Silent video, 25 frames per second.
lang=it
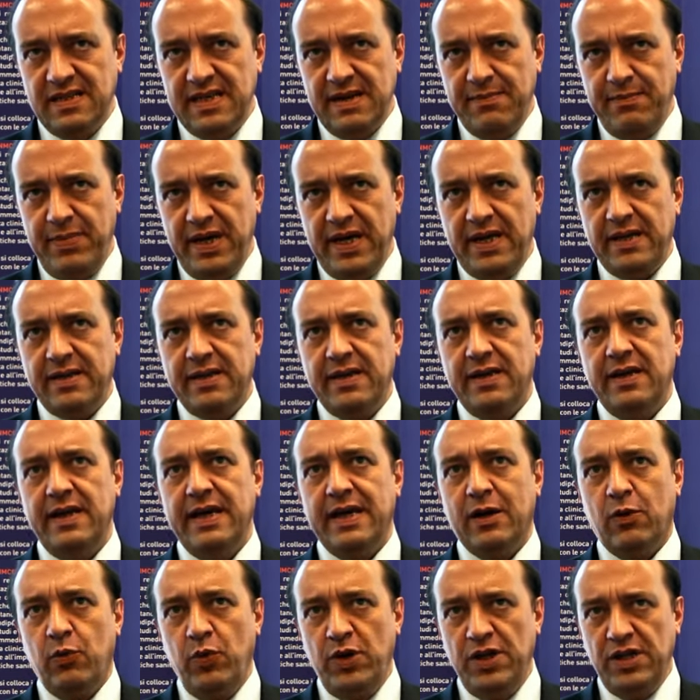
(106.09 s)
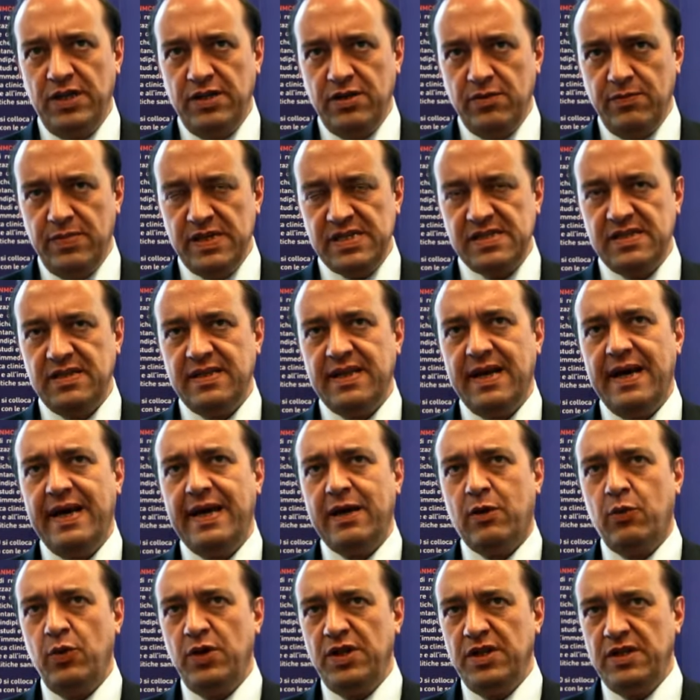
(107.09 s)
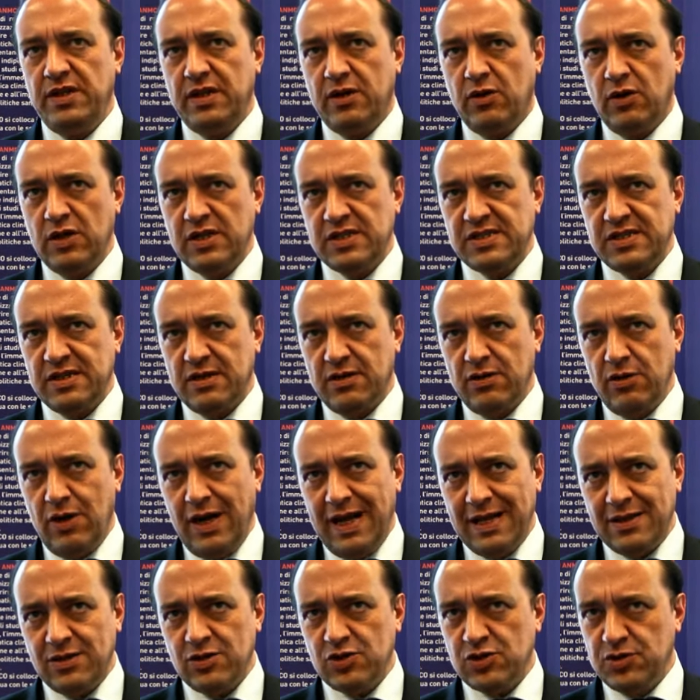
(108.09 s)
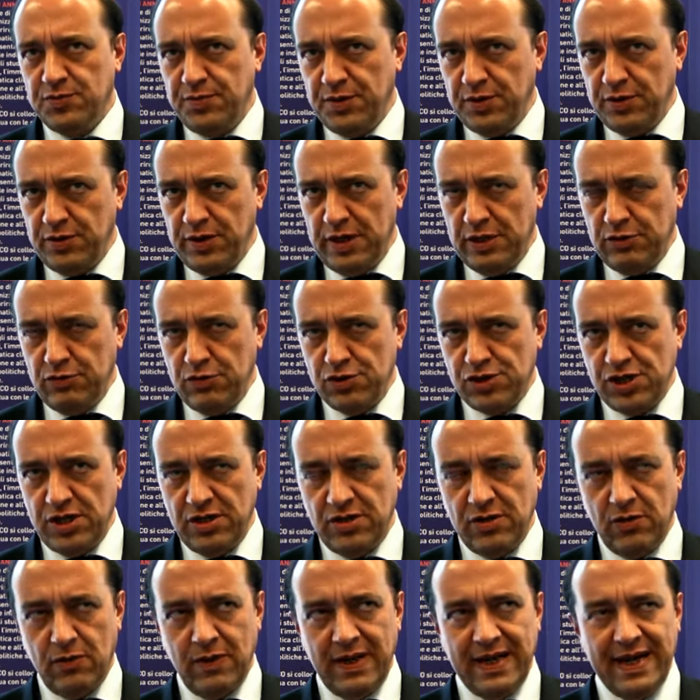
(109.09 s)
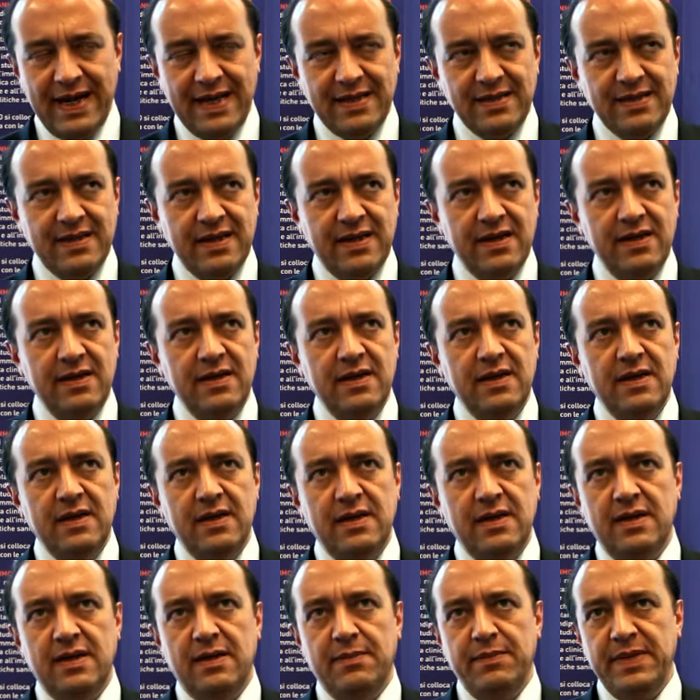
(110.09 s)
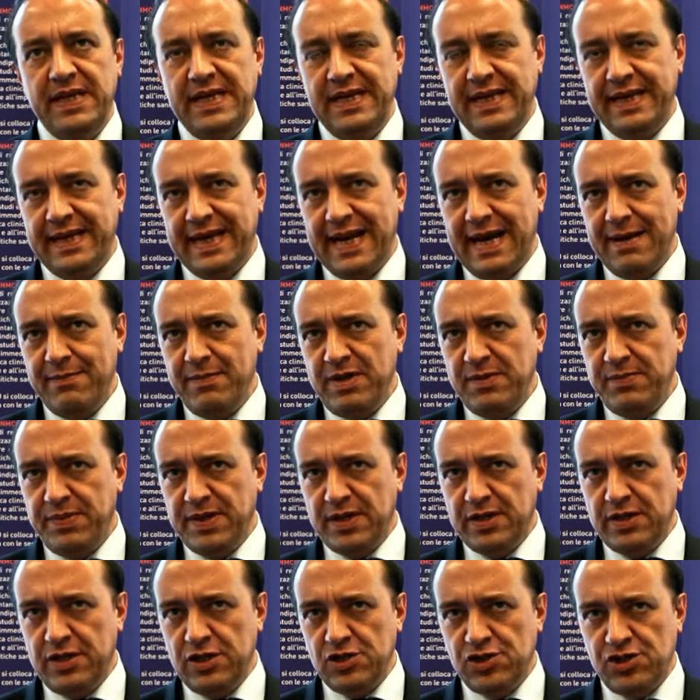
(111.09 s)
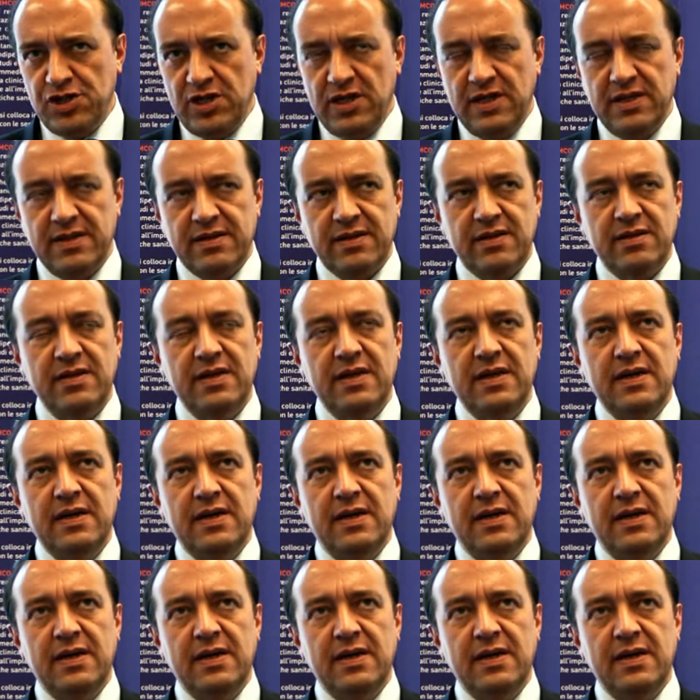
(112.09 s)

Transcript: diabete e quindi di obesità e quindi di colesterolo alto superiore a 240 mg per decilitro.